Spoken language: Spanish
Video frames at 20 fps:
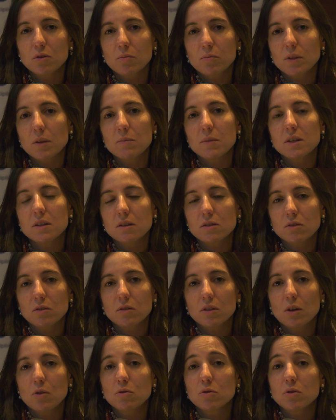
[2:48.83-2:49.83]

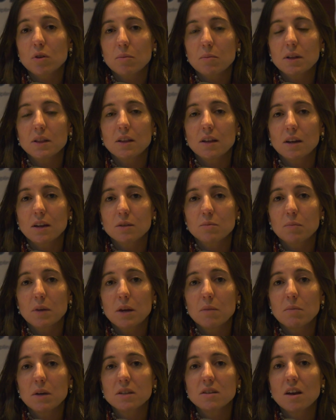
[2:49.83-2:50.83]
optimización de uso de materias
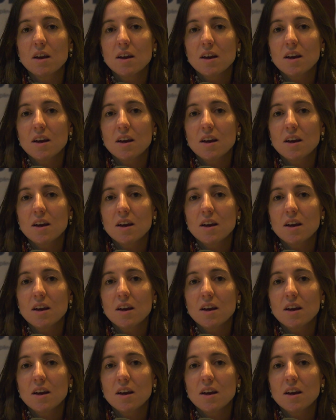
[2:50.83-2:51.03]
primas.